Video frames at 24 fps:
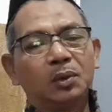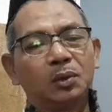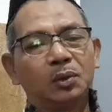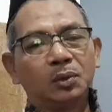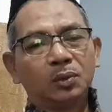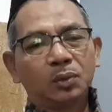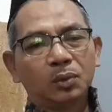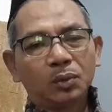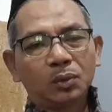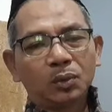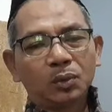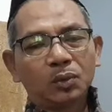
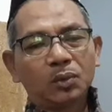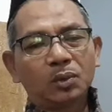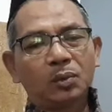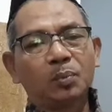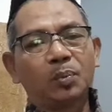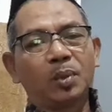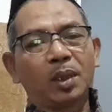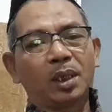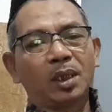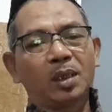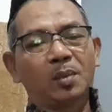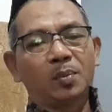untuk
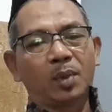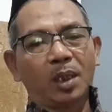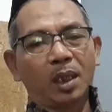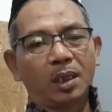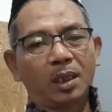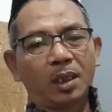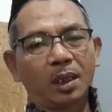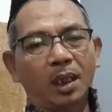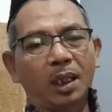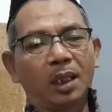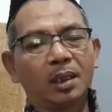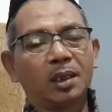
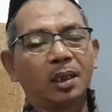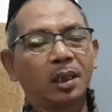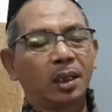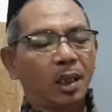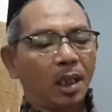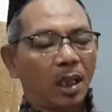beribadah hanya